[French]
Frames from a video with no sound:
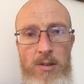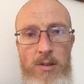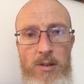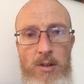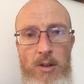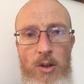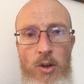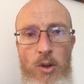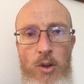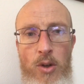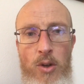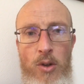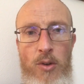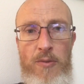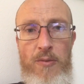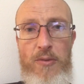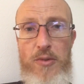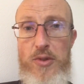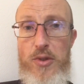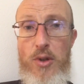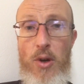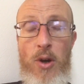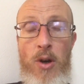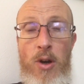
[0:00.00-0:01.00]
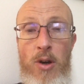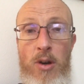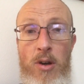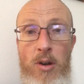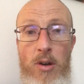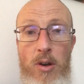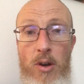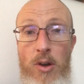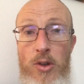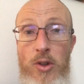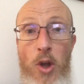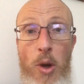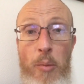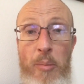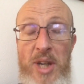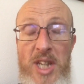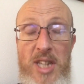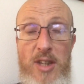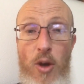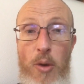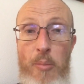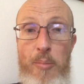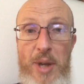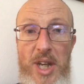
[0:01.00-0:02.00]
en faisant, en
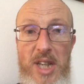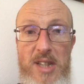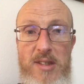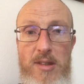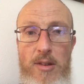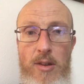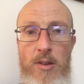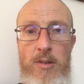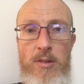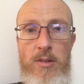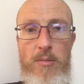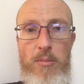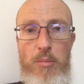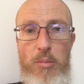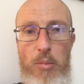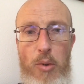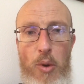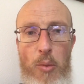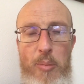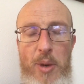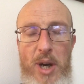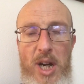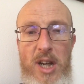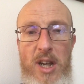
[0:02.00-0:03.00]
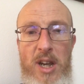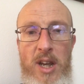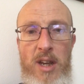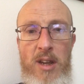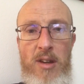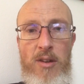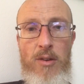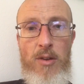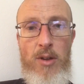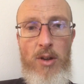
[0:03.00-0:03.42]
embêtant personne, pour parler